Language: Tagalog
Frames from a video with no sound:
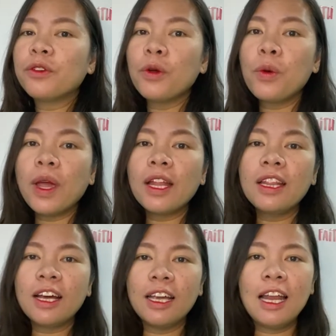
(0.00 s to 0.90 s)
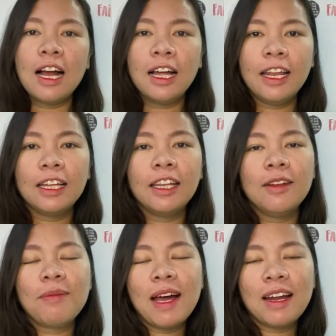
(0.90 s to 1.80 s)
fuel na kailangan
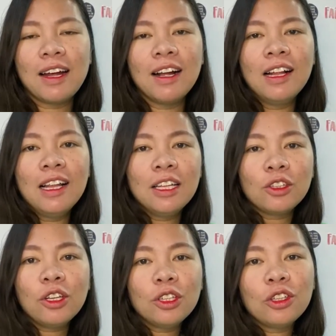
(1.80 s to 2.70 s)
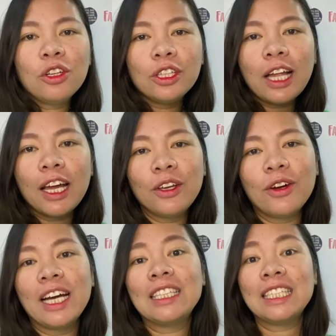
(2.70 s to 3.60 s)
natin para tuloy-tuloy
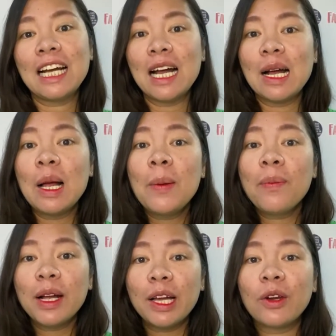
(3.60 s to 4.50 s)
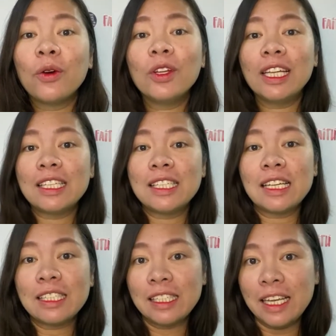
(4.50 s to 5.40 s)
tayo at saka magkaroon ng
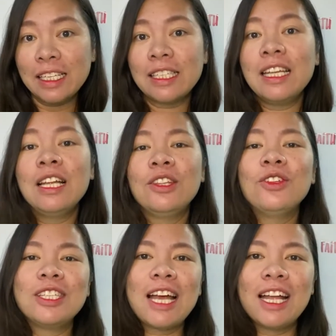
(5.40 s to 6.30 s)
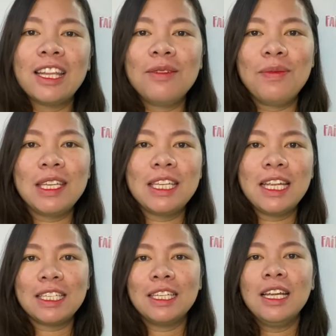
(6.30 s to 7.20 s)
success dun sa ating
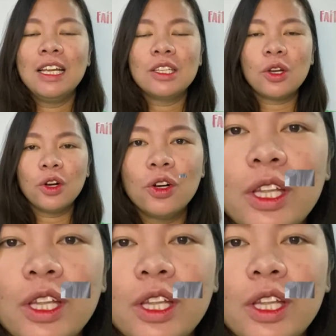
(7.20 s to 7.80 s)
business. So,